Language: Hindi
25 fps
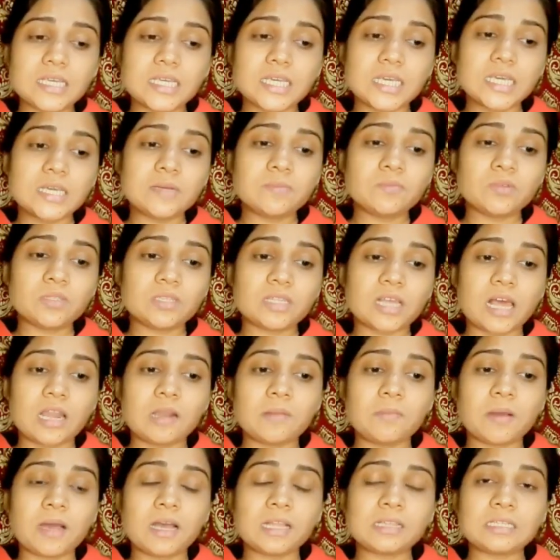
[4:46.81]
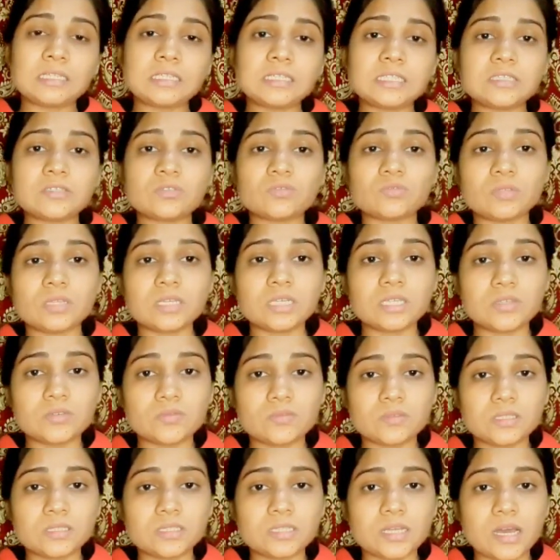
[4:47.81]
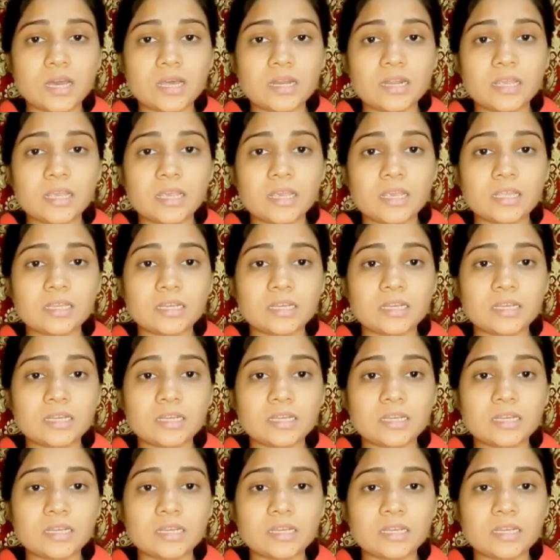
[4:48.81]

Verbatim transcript: ये मुतालबात इनके सुने क्यों नहीं जा रहे